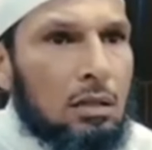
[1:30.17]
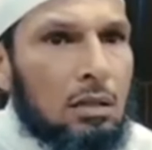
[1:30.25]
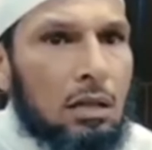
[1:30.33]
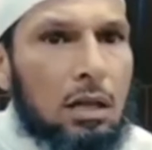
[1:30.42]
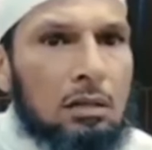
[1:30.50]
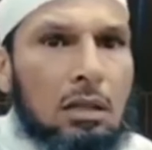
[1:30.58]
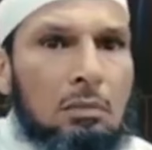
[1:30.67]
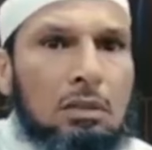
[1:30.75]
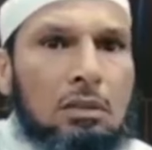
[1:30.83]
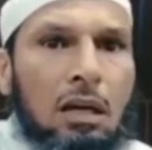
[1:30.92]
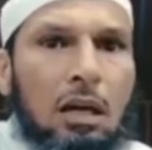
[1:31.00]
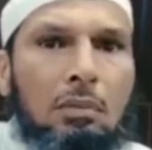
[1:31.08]
قال
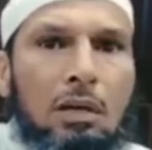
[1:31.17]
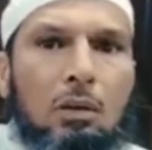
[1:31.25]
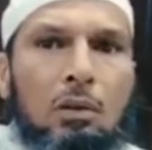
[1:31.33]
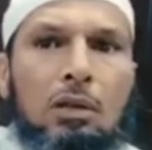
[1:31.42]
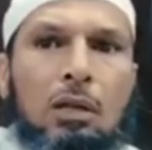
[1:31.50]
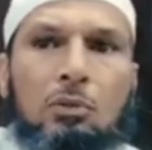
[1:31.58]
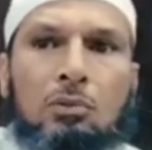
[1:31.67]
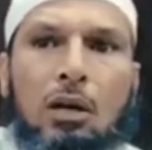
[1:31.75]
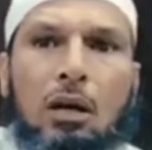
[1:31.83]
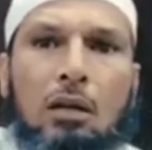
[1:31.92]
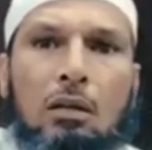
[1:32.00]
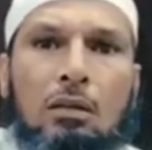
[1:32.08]
تمتع بها وهي
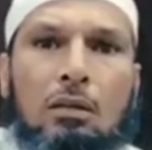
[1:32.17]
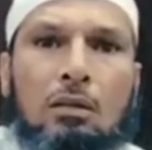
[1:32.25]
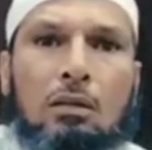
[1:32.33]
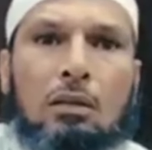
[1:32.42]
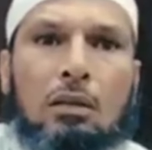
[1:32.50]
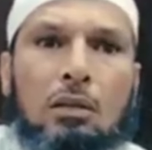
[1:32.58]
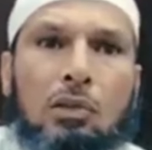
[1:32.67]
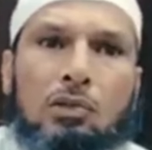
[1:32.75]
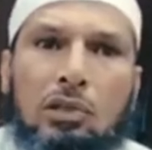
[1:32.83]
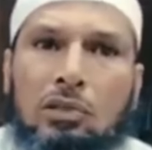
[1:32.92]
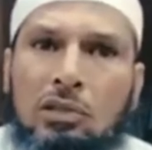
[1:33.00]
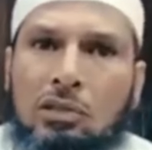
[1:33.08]
عوجاء يجي